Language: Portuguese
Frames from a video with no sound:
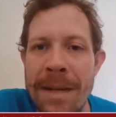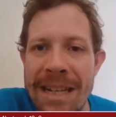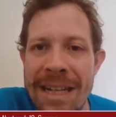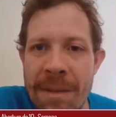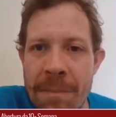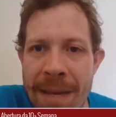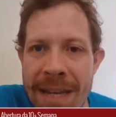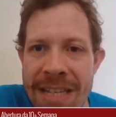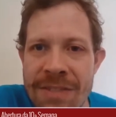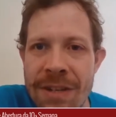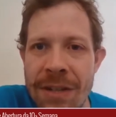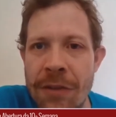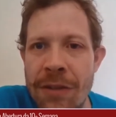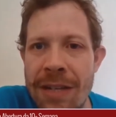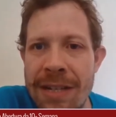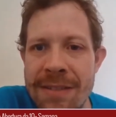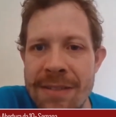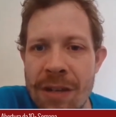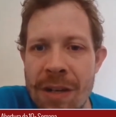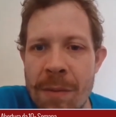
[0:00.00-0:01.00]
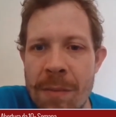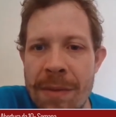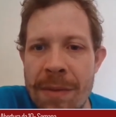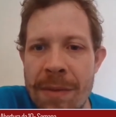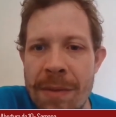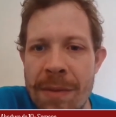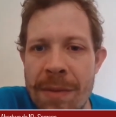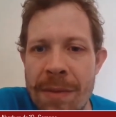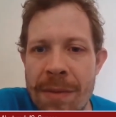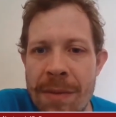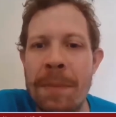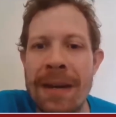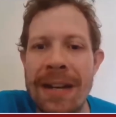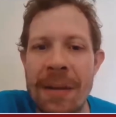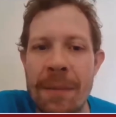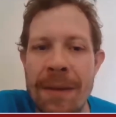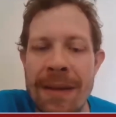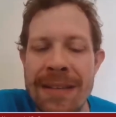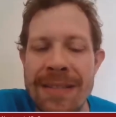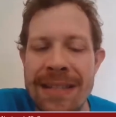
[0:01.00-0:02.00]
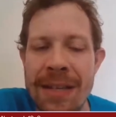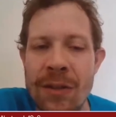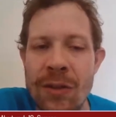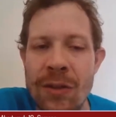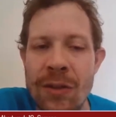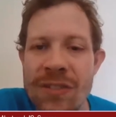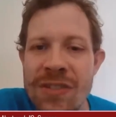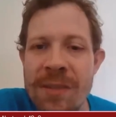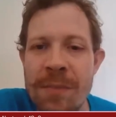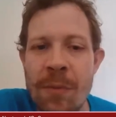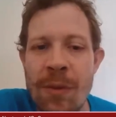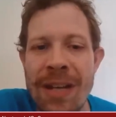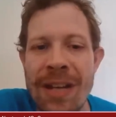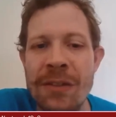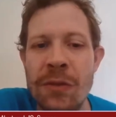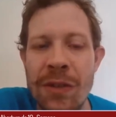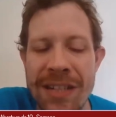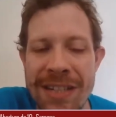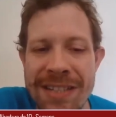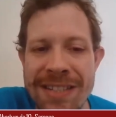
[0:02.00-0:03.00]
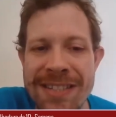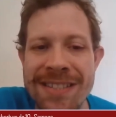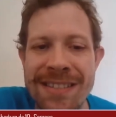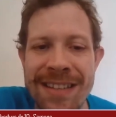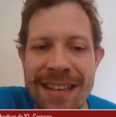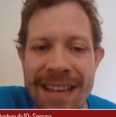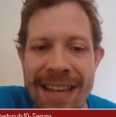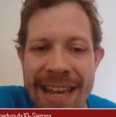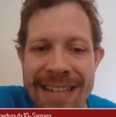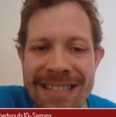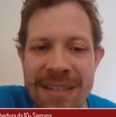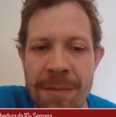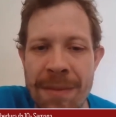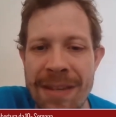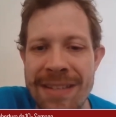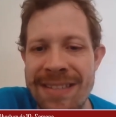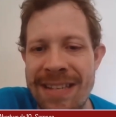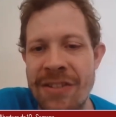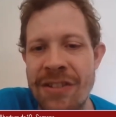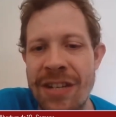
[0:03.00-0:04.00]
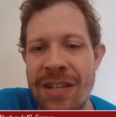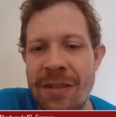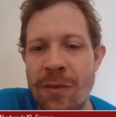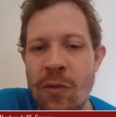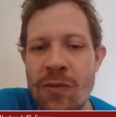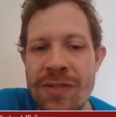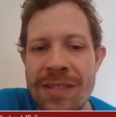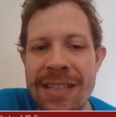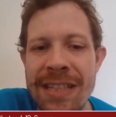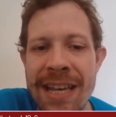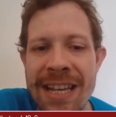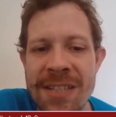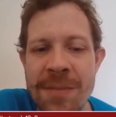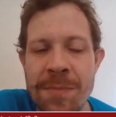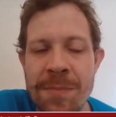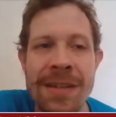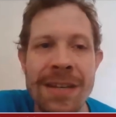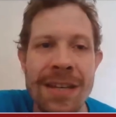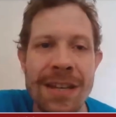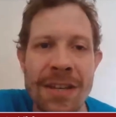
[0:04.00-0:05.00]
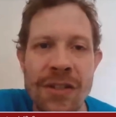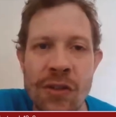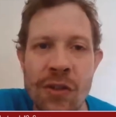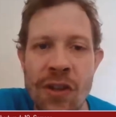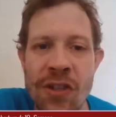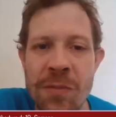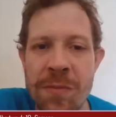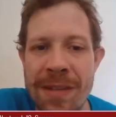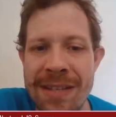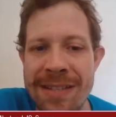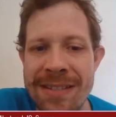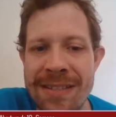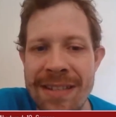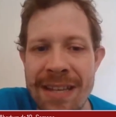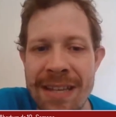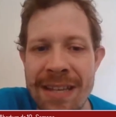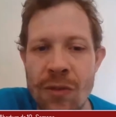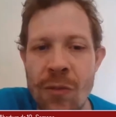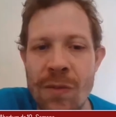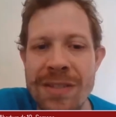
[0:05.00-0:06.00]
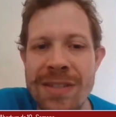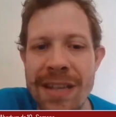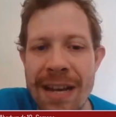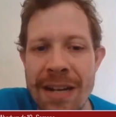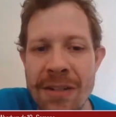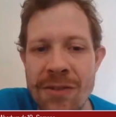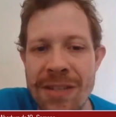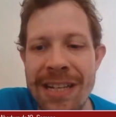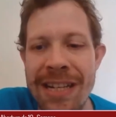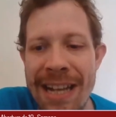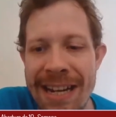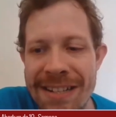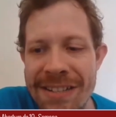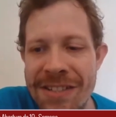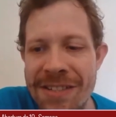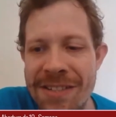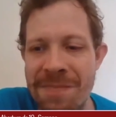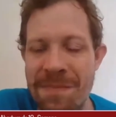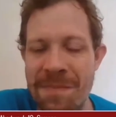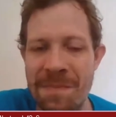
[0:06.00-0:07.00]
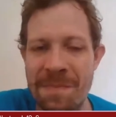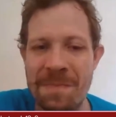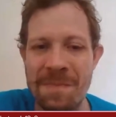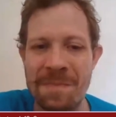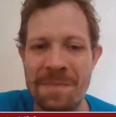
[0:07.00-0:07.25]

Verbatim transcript: Parabéns, vereador ao Gabriel, e parabéns a todos os apoiadores. Essa é a mensagem aqui do Sinesp de nosso presidente Luiz Carlos Guilardi.